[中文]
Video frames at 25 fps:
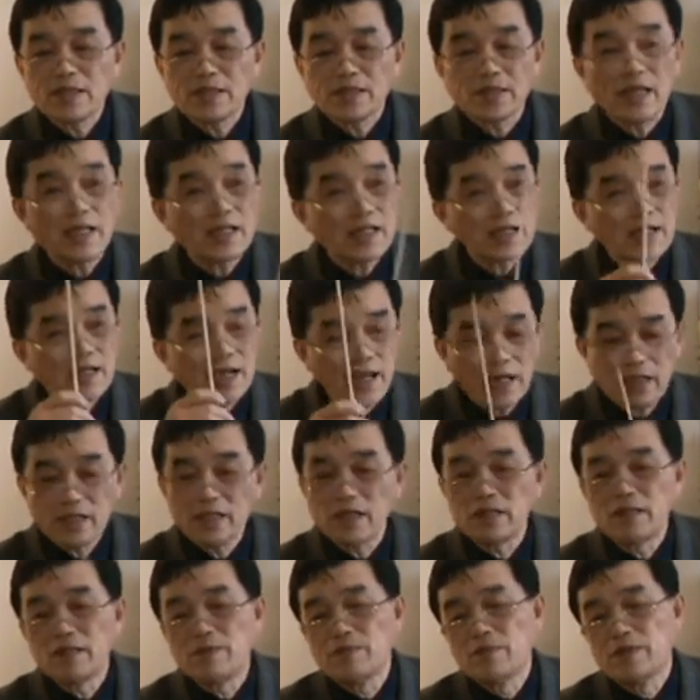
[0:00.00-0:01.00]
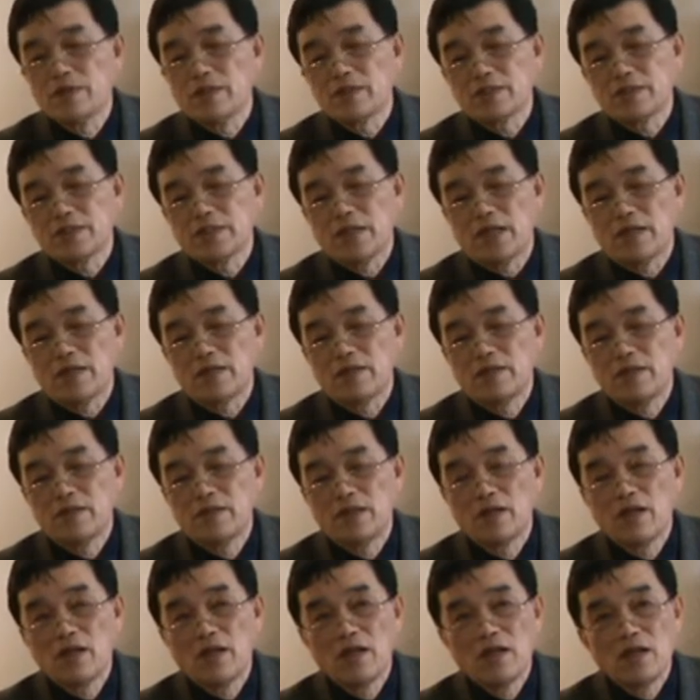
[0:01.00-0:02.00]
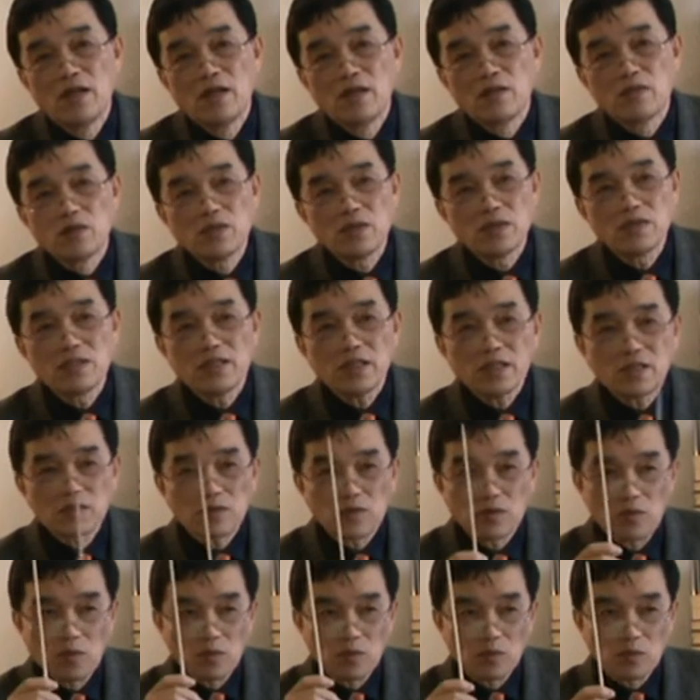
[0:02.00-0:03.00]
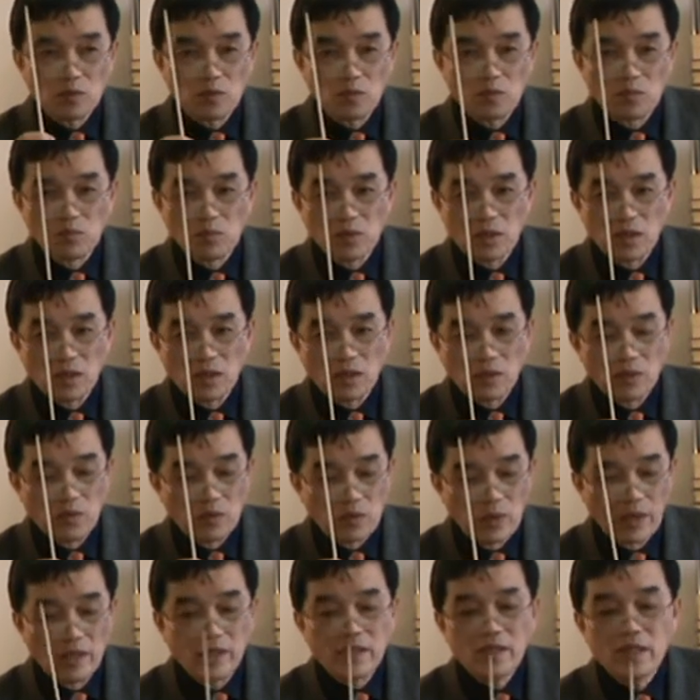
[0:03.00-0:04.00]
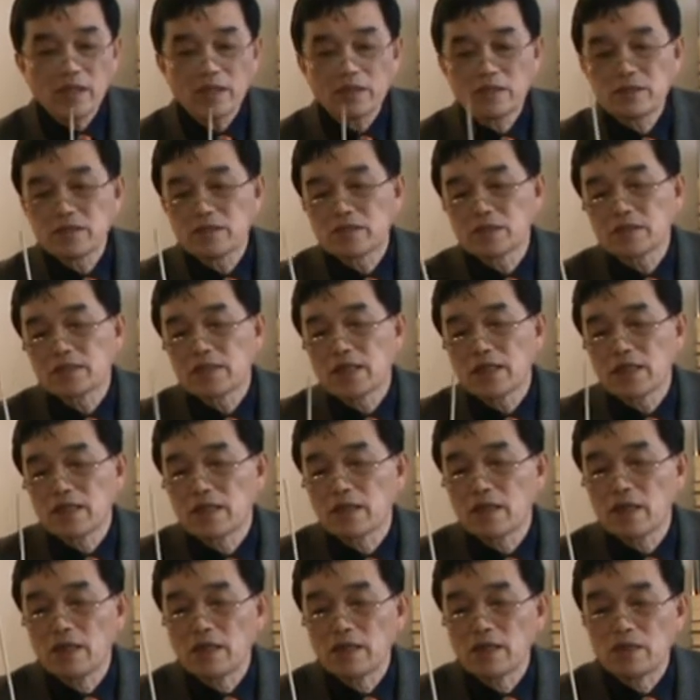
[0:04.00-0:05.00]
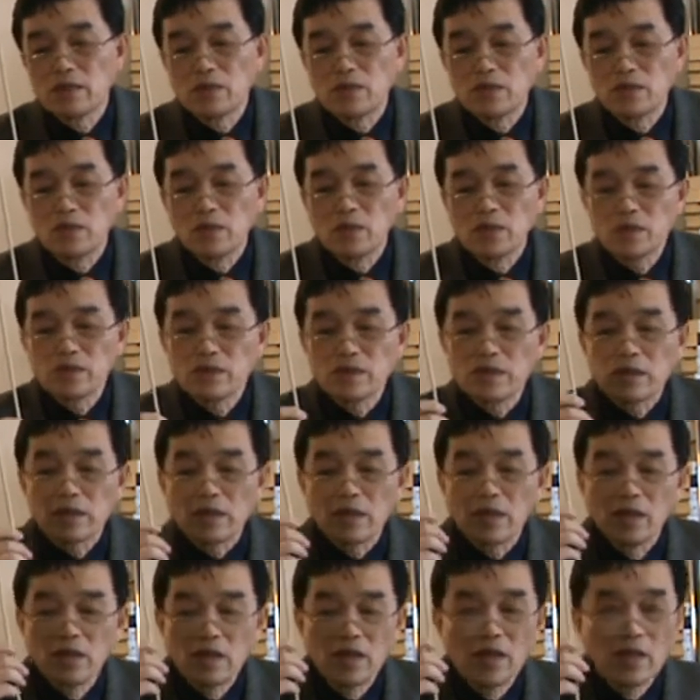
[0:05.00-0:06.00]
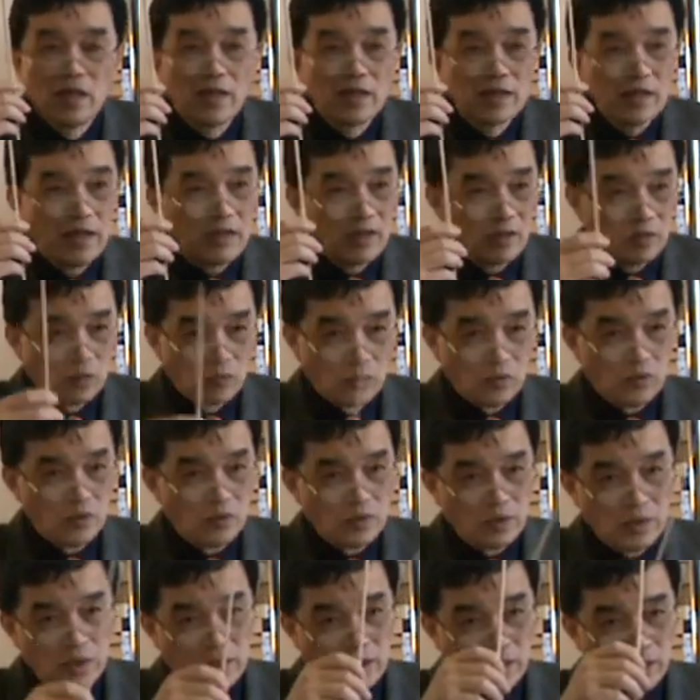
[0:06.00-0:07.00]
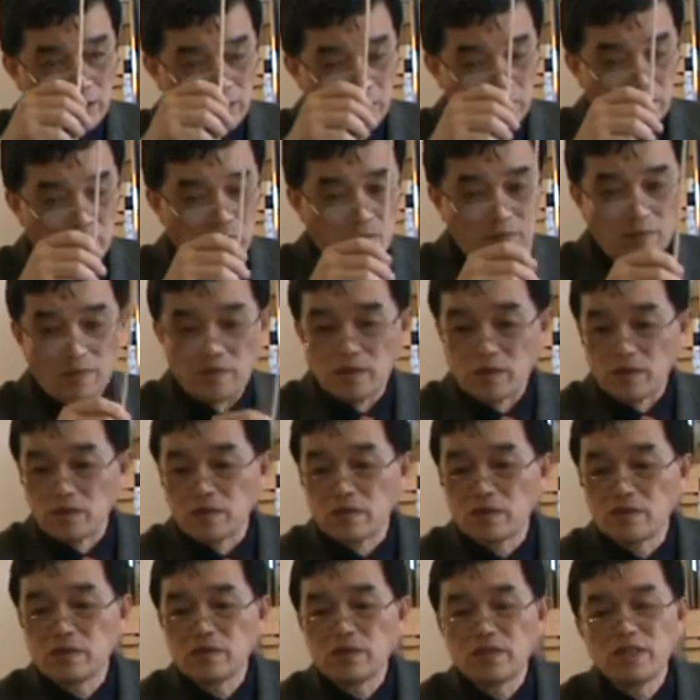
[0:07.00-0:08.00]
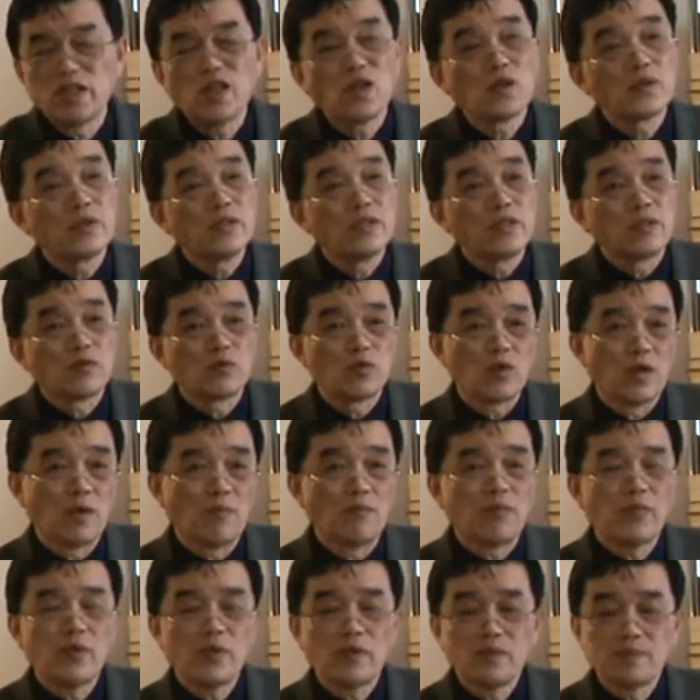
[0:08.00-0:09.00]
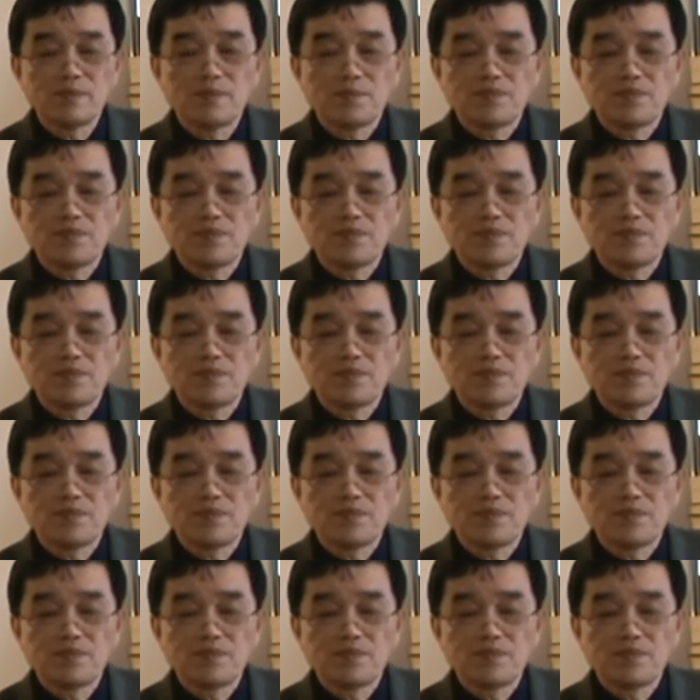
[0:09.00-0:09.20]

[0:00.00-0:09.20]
它的感染力比较强，所以这个呃原因呢，就是在呃由由于这个它有助于这个教育的传播。